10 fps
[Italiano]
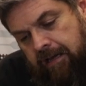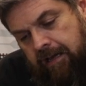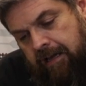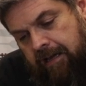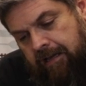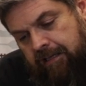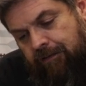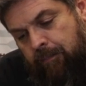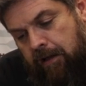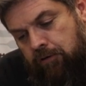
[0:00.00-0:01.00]
eh, se
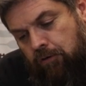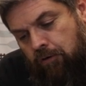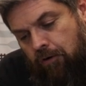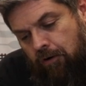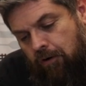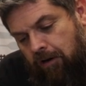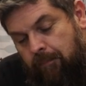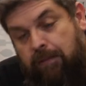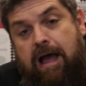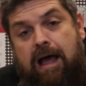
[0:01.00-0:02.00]
vi piacciono
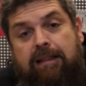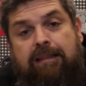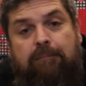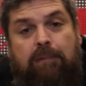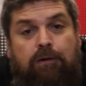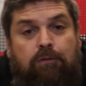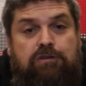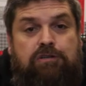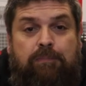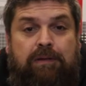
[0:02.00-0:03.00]
le piante ma non
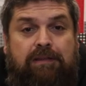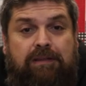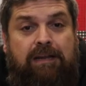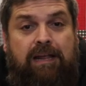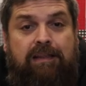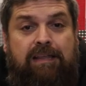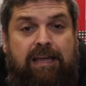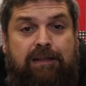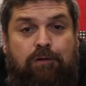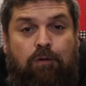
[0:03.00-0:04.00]
ci sapete tenere
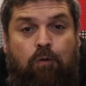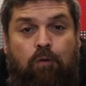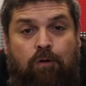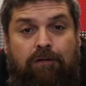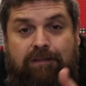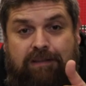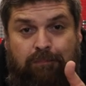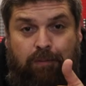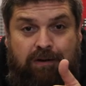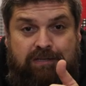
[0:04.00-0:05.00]
dietro o non avete
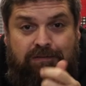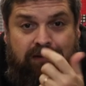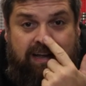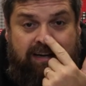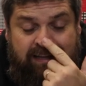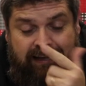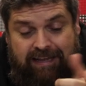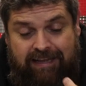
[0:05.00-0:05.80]
il pollice verde,